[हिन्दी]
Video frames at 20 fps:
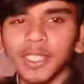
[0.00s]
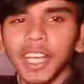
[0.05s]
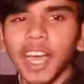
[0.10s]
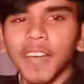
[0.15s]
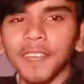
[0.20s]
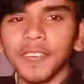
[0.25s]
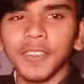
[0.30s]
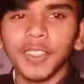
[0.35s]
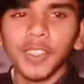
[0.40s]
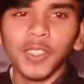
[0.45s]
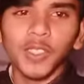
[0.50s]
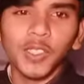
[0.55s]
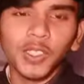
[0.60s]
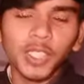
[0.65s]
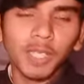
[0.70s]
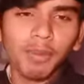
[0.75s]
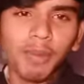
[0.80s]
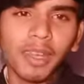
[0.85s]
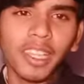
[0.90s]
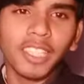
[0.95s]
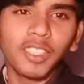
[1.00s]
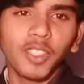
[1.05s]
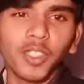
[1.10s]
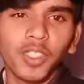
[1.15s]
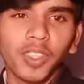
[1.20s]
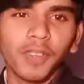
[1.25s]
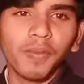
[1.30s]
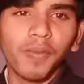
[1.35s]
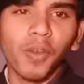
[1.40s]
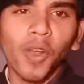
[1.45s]
काफ़ी दिनों से मैंने जो
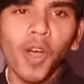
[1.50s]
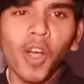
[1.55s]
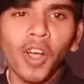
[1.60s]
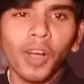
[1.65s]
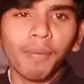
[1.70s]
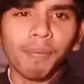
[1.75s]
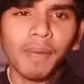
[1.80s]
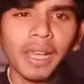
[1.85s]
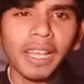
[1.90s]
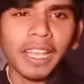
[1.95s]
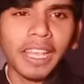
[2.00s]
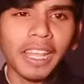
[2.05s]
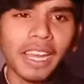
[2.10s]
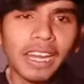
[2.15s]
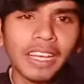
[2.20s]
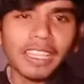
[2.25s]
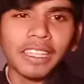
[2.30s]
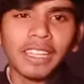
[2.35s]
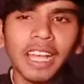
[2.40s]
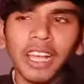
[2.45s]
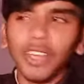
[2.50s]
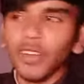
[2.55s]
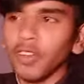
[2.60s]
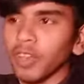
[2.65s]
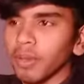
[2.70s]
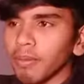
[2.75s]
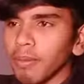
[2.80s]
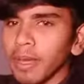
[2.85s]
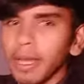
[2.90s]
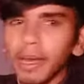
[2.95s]
कि ब्लॉग अपना गहरा नहीं था क्योंकि
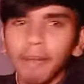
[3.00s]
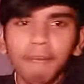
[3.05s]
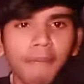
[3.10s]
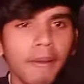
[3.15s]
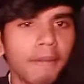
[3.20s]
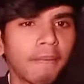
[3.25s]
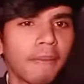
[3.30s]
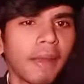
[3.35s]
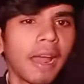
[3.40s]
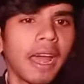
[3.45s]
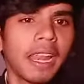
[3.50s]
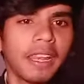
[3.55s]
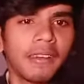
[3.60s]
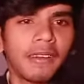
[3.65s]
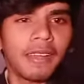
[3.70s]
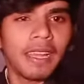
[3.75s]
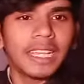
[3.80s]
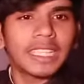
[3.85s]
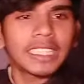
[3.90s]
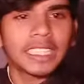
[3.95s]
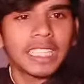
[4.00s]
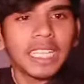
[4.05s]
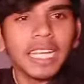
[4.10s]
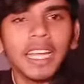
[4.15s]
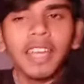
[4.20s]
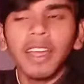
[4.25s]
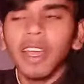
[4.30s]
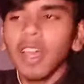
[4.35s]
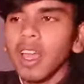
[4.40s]
मेरे पेपर आने वाले हैं इसलिए